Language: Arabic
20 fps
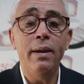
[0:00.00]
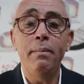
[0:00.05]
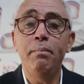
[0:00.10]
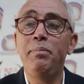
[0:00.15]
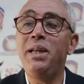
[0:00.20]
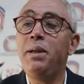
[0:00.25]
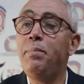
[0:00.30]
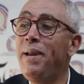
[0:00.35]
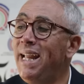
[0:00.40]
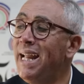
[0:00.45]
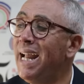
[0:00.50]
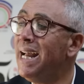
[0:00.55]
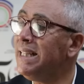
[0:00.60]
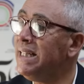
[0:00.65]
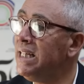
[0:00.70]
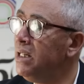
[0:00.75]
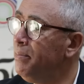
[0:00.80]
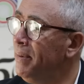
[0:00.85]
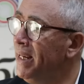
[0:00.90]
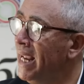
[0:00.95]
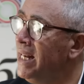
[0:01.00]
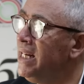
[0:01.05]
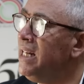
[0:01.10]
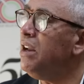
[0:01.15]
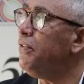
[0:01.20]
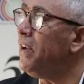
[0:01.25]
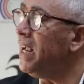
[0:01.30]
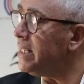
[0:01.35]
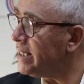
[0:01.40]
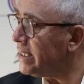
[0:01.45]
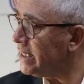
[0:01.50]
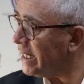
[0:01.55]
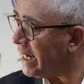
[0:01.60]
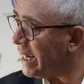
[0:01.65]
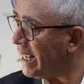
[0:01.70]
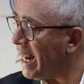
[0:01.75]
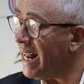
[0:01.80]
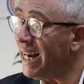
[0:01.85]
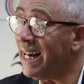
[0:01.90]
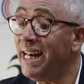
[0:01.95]
ببيئه مهنيه فيها
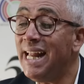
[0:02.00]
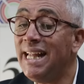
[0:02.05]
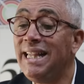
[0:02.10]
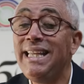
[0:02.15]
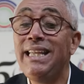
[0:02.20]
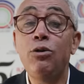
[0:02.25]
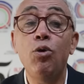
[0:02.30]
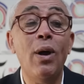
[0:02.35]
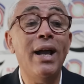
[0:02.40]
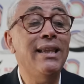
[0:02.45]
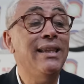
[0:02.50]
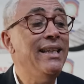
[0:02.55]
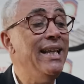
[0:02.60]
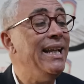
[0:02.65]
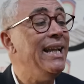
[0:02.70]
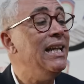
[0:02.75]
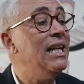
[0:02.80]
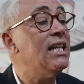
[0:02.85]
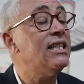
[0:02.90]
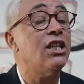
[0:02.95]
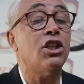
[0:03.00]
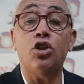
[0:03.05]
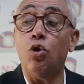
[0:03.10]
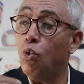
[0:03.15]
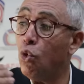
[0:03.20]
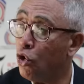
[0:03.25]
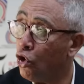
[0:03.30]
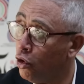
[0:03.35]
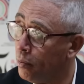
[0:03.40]
الاستقرار الذي يؤدي الى تطور